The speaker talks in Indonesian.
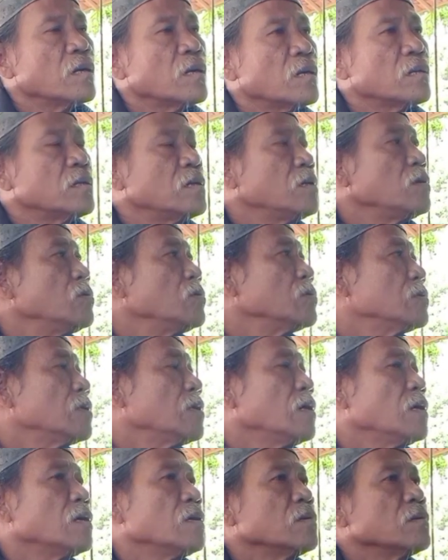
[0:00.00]
ke tilu
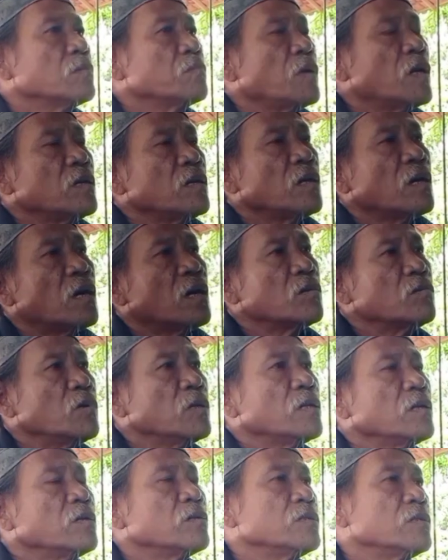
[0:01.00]
teh Belanda ke dua
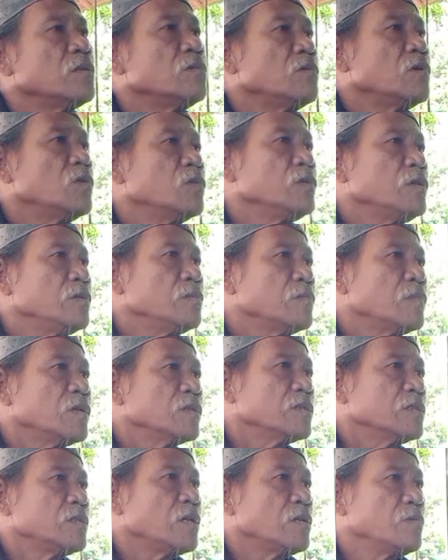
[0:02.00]
teh nggak oh itu
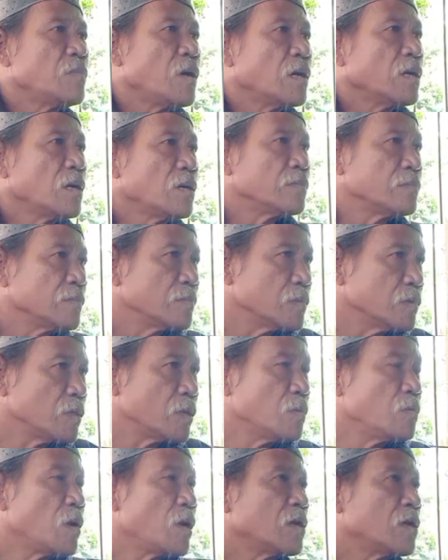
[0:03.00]
bisa dimakan
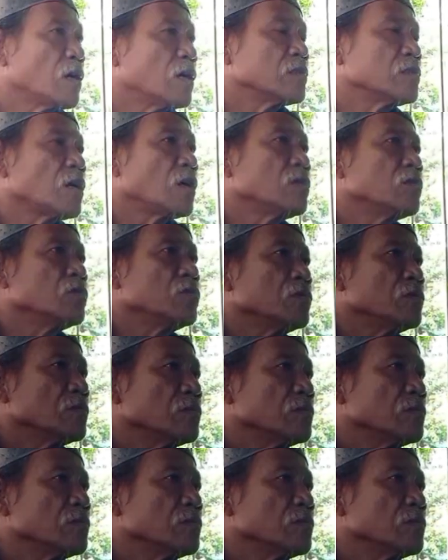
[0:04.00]
jadi Belanda ke satu